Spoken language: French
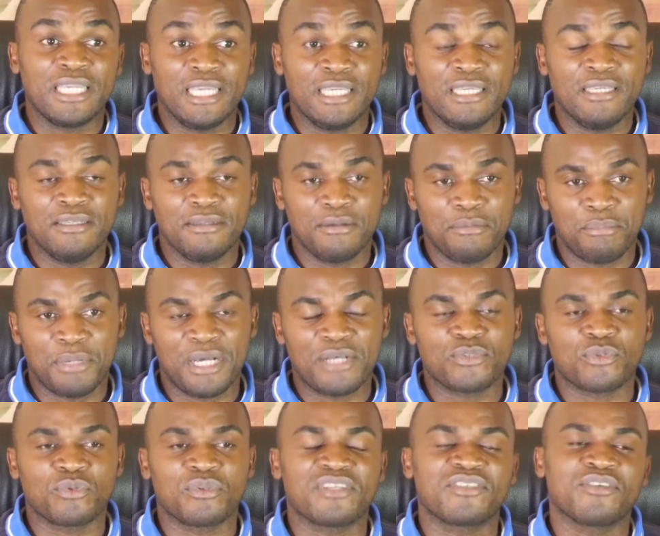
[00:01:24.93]
et par
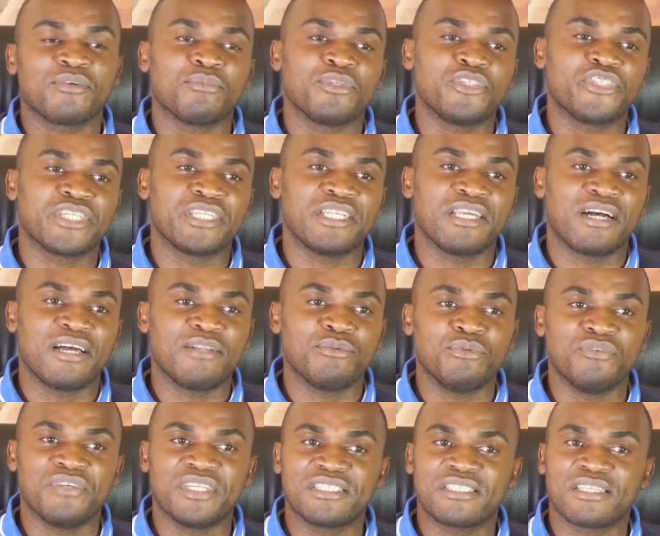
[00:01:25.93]
son assemblée générale
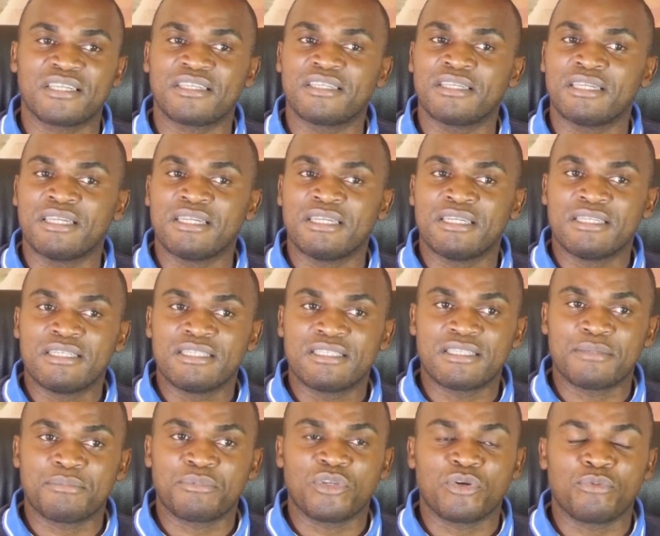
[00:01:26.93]
du 25
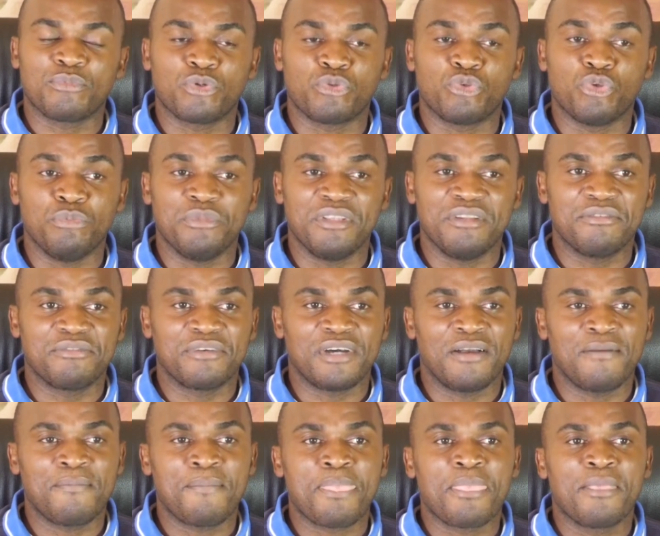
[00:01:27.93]
septembre
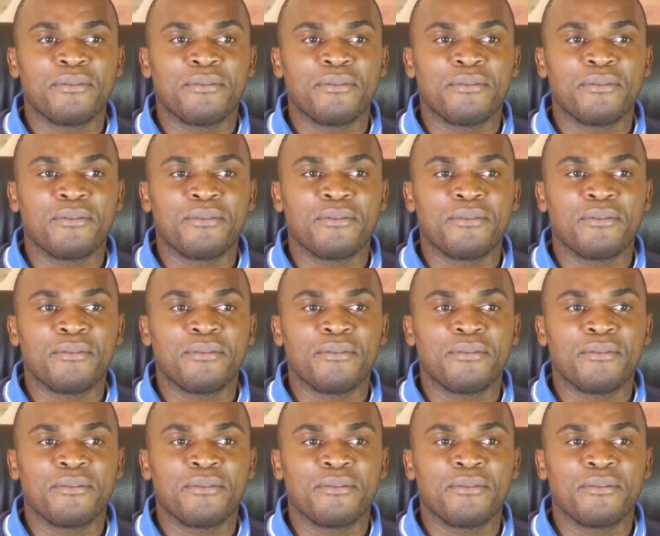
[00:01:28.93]
2020,